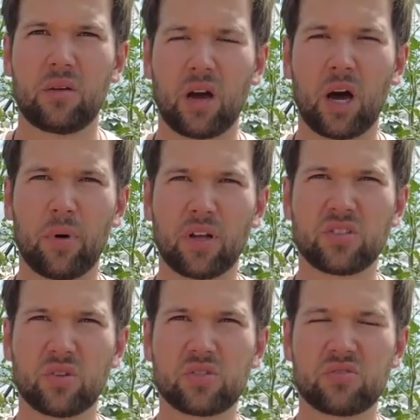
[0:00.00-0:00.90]
Aber
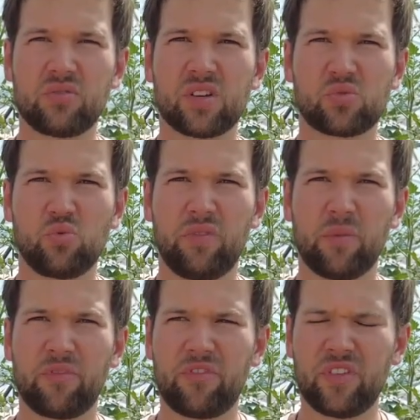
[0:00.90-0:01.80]
ansonsten war es gut. Wir
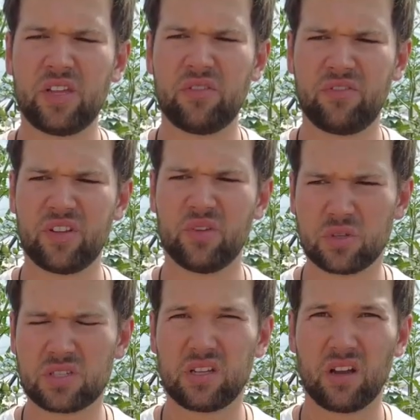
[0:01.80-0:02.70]
haben viel, viel
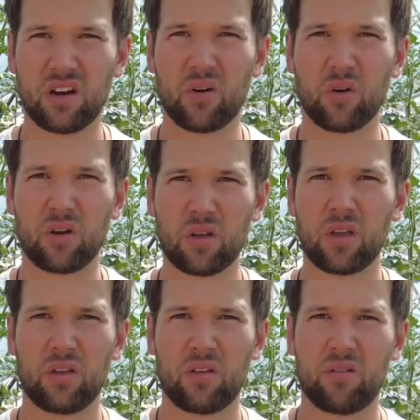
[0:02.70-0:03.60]
Nützlinge auch.
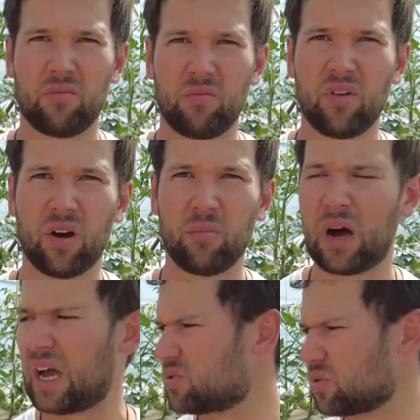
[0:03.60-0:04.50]
Wir haben
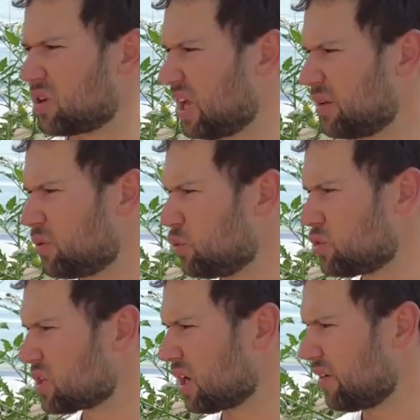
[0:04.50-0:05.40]
einen so einen kleinen
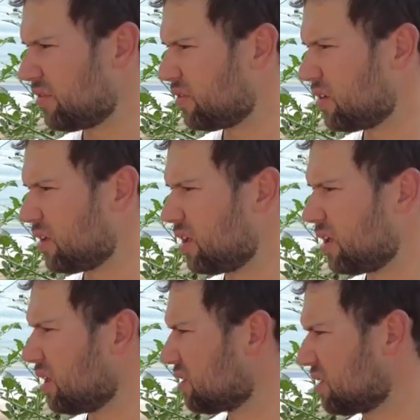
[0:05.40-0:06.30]
Blühstreifen.
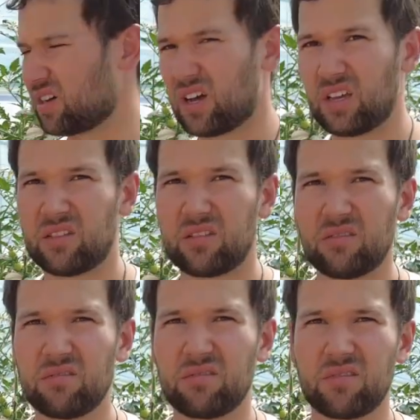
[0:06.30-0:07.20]
Das reicht.
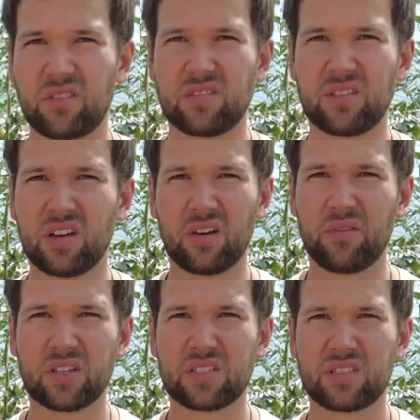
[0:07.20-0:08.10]
Das ist irre,
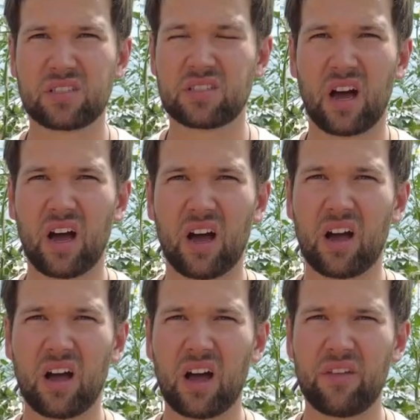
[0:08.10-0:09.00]
was
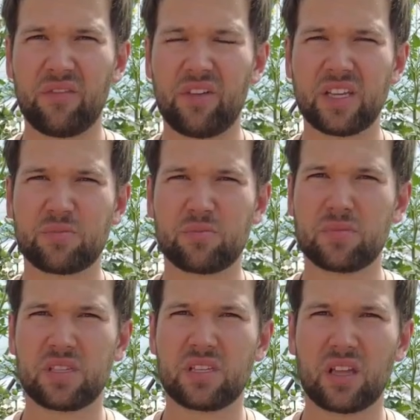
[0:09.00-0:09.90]
da an
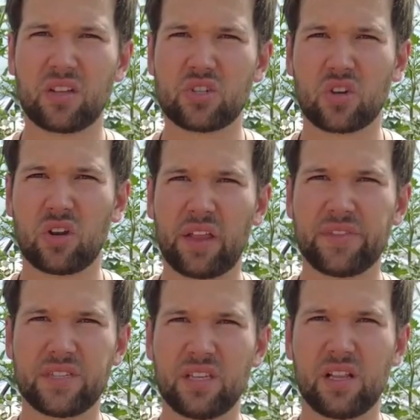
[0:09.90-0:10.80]
Wespen sich dann schon
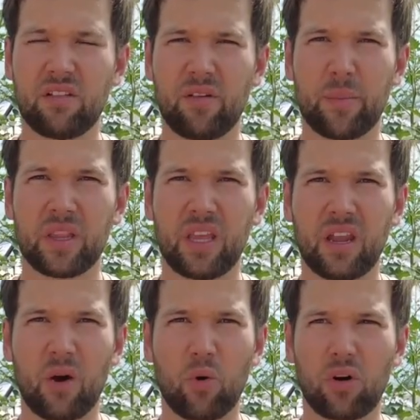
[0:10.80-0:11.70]
ansiedelt, wenn man
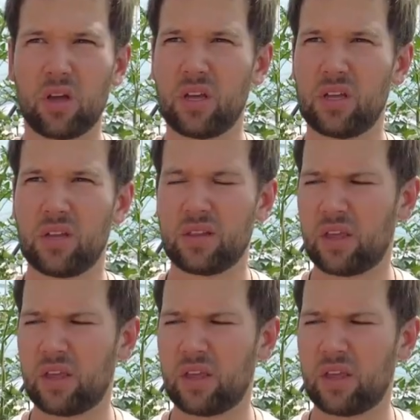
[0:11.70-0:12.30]
den auch, der